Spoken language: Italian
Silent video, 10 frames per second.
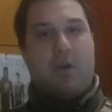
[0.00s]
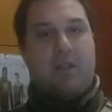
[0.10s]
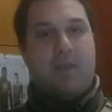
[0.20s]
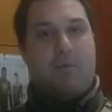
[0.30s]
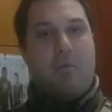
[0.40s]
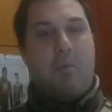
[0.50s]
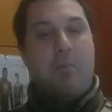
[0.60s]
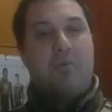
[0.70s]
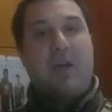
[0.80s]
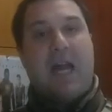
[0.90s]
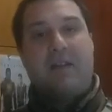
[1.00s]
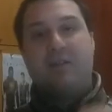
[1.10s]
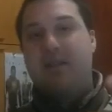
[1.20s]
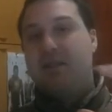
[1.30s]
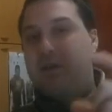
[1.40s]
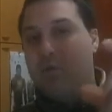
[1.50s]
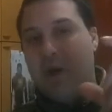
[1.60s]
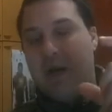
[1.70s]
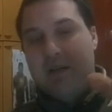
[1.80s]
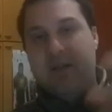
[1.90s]
tipo un po' più grande di
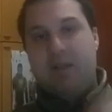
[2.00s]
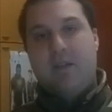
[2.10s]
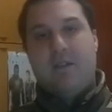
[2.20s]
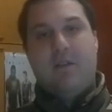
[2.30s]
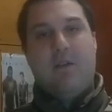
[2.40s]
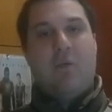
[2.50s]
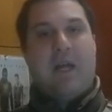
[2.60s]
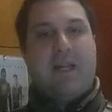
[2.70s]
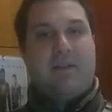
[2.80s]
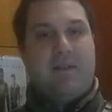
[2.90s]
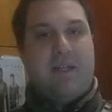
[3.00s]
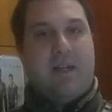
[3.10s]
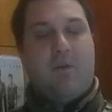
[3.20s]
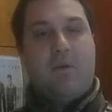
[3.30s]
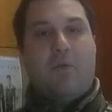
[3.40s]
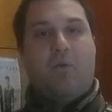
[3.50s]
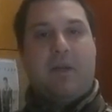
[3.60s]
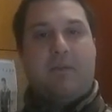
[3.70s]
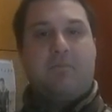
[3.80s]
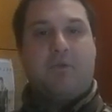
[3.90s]
una, di una lattina, non
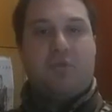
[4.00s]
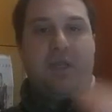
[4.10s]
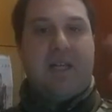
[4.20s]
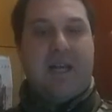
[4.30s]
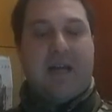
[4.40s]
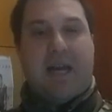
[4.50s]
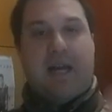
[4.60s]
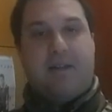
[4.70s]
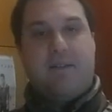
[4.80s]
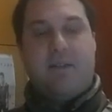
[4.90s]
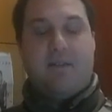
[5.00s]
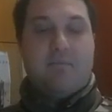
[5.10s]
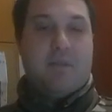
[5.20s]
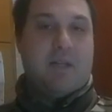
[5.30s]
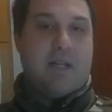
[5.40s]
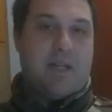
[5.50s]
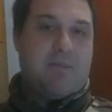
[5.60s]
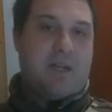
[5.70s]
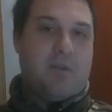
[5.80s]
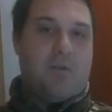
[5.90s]
una, bottiglia grande di, di, birra, anche
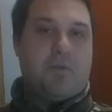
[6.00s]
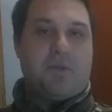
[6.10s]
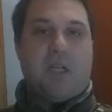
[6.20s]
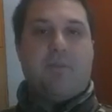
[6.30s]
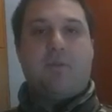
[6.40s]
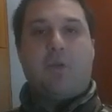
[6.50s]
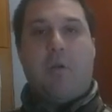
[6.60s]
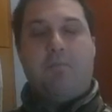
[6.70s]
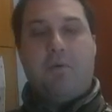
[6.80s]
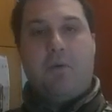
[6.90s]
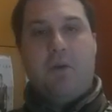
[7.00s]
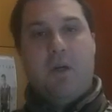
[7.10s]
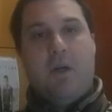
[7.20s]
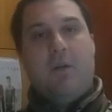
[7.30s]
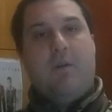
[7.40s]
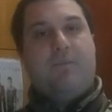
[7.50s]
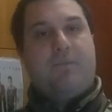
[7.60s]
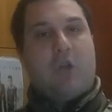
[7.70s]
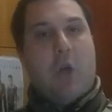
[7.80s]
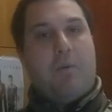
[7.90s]
perché dopo sarebbe troppo,
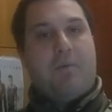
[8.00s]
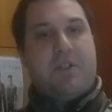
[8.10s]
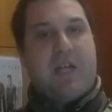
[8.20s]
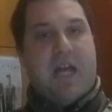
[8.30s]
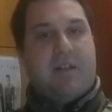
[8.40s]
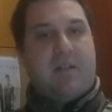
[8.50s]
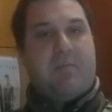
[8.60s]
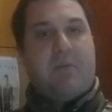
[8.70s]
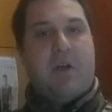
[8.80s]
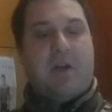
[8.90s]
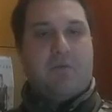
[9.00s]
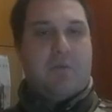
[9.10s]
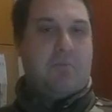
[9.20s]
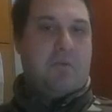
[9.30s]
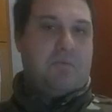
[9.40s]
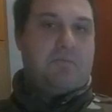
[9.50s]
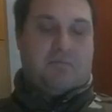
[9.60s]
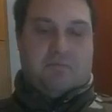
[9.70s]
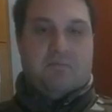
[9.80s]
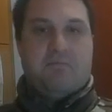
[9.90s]
troppo pesante. Però ecco, tipo
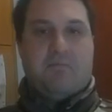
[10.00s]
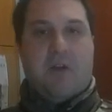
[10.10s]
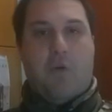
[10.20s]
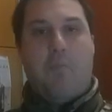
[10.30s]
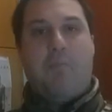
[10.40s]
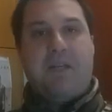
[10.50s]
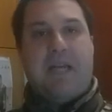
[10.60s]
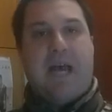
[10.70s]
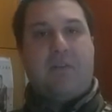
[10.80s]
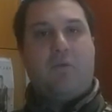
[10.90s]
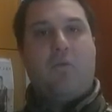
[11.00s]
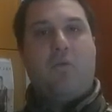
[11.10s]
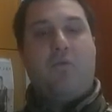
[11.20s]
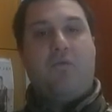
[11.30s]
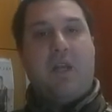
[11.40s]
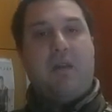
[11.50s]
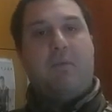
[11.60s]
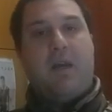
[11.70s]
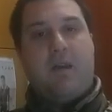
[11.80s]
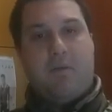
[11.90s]
accompagnato con un
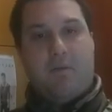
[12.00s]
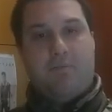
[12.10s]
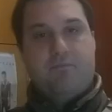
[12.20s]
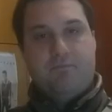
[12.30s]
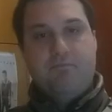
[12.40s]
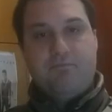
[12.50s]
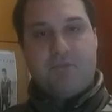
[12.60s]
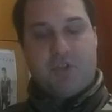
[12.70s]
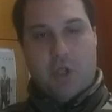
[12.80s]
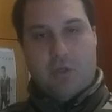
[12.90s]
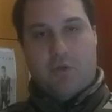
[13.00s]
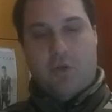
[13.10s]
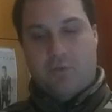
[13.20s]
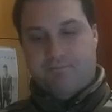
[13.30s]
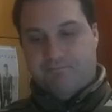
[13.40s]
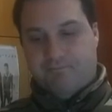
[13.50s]
film, ecco. Di solito io